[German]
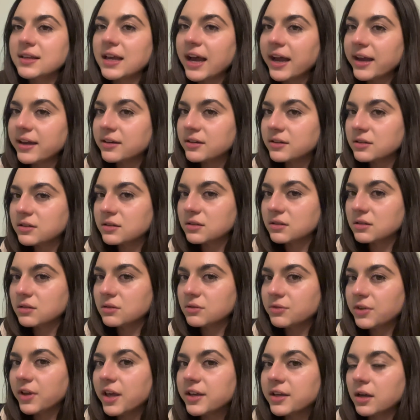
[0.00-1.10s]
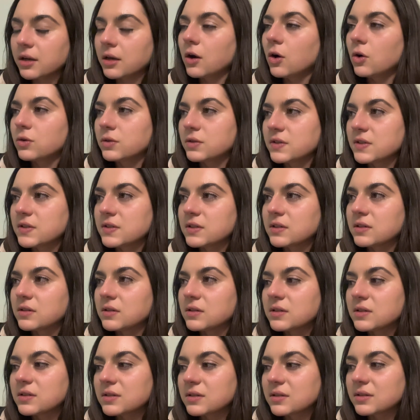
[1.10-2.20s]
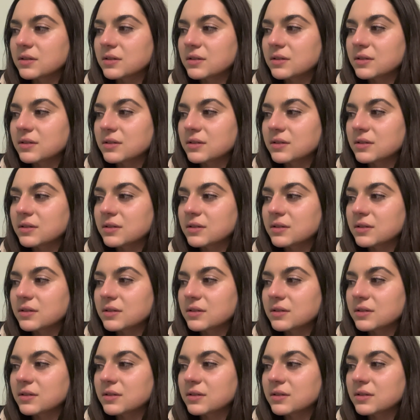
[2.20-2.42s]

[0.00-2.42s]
keine Fake-Accounts sind.